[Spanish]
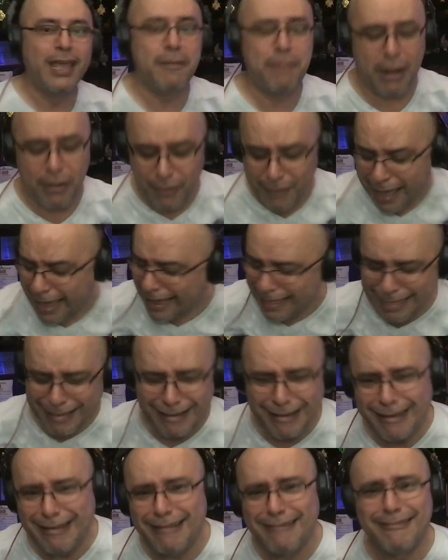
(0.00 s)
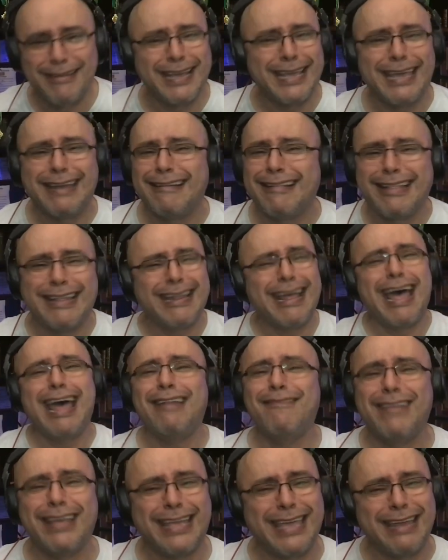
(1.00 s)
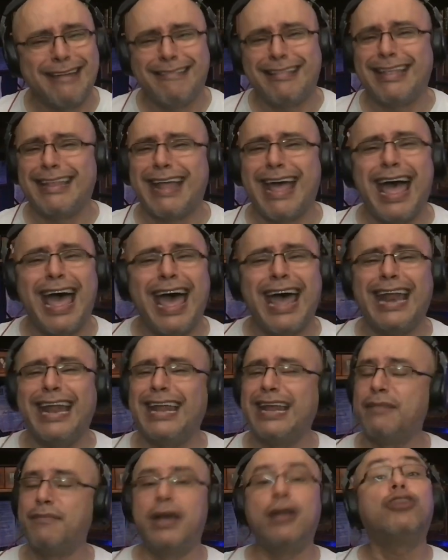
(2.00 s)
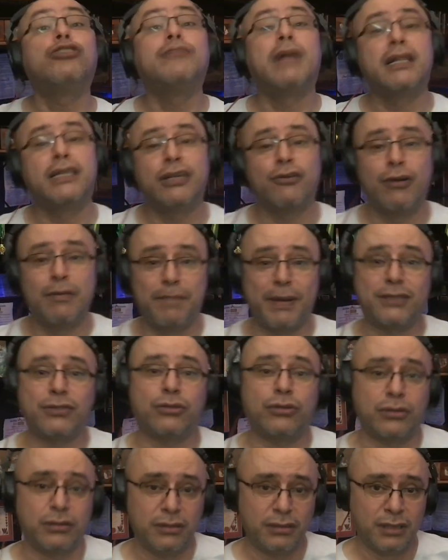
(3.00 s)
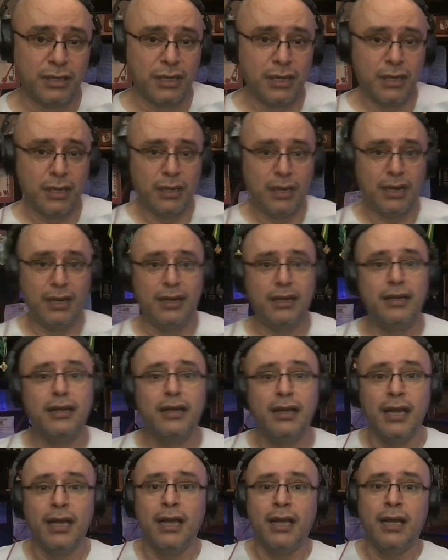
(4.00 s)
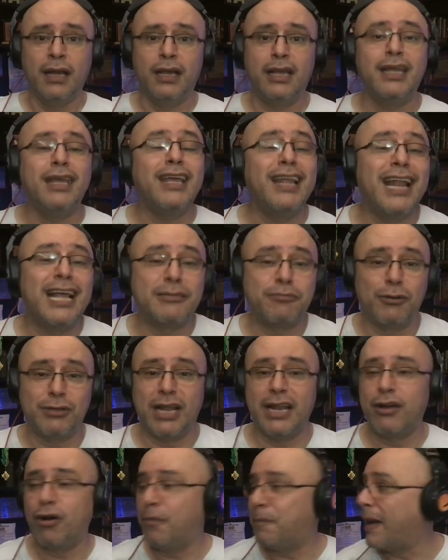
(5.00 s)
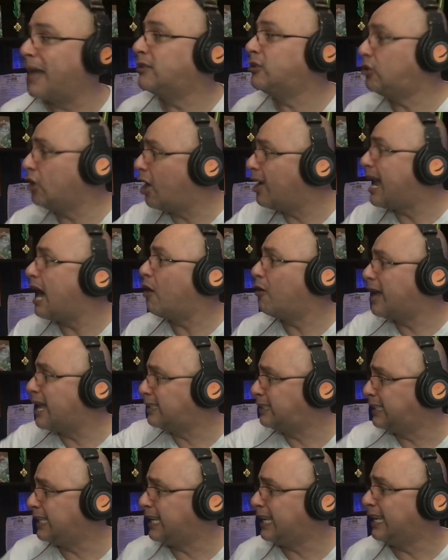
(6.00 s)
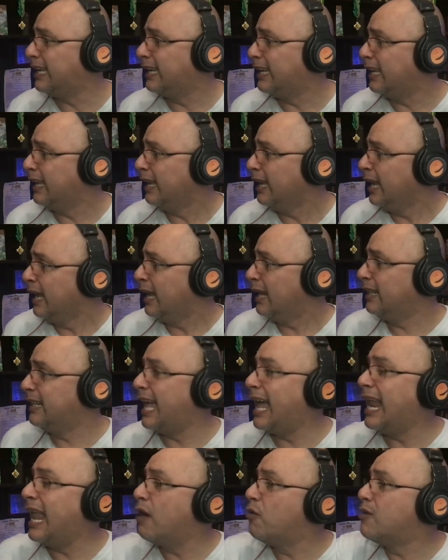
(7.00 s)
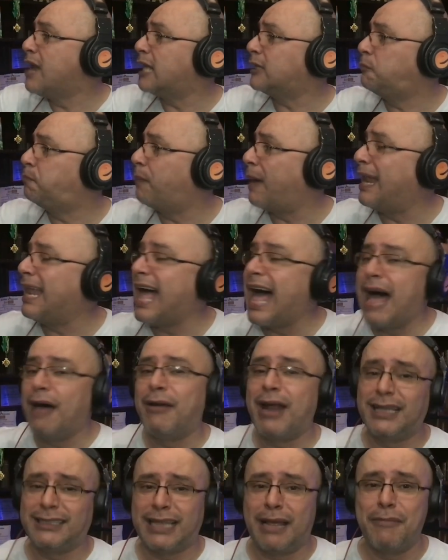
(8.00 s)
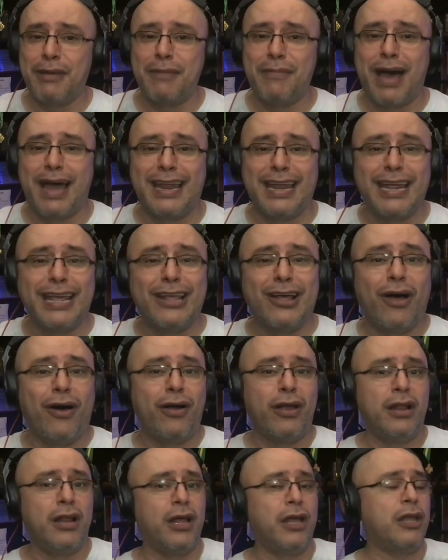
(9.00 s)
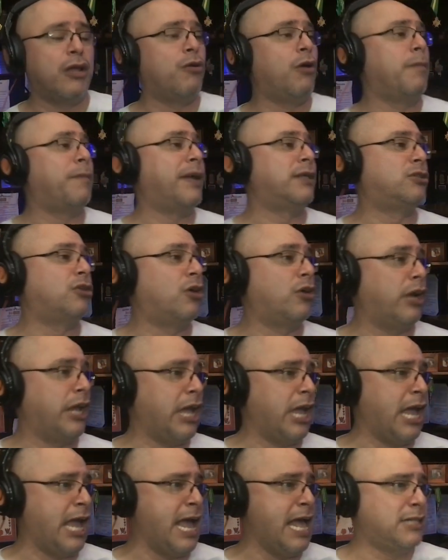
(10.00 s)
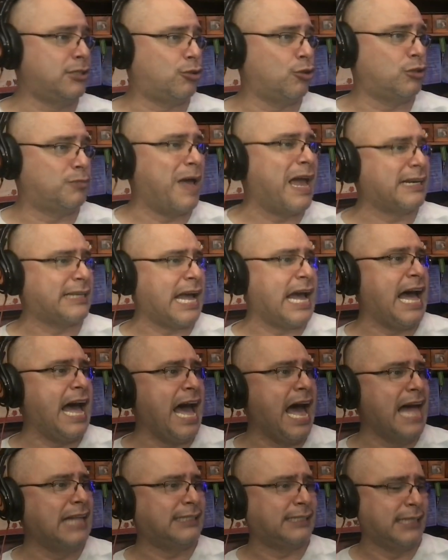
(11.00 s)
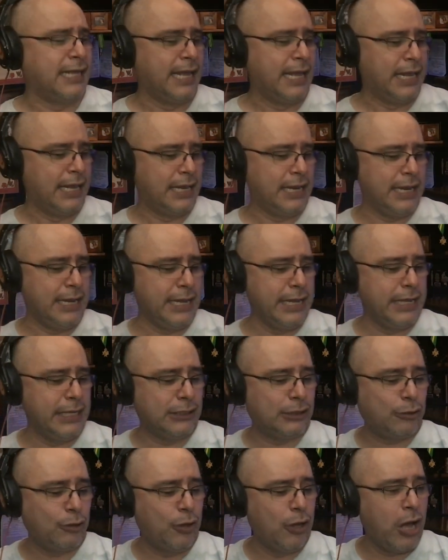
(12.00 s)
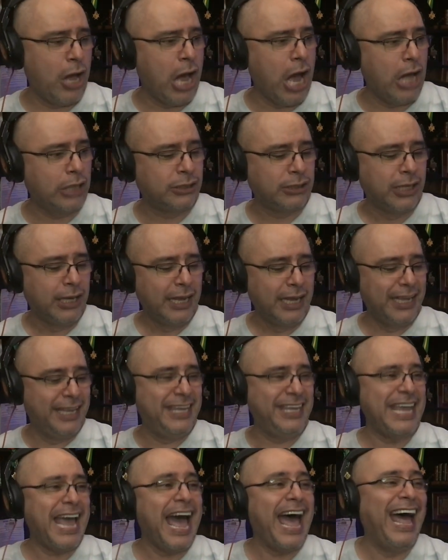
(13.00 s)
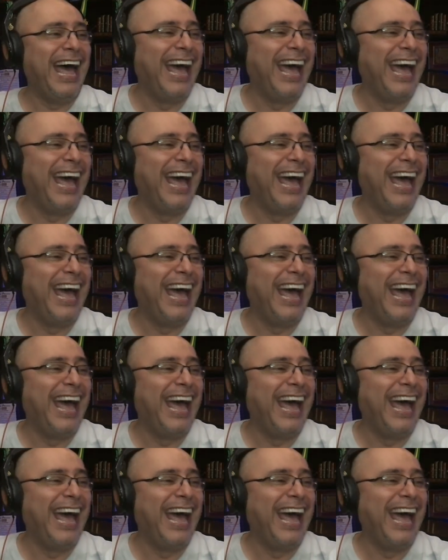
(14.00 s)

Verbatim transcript: Y Pablo, no! Me quiero tirar, me quiero tirar. Y menos mal llegó el pastor. Y la esposa le dijo, pastor, ahora sí, dale unas palabras a mi marido. Y le dijo el pastor, en sus marcas, listos, ya.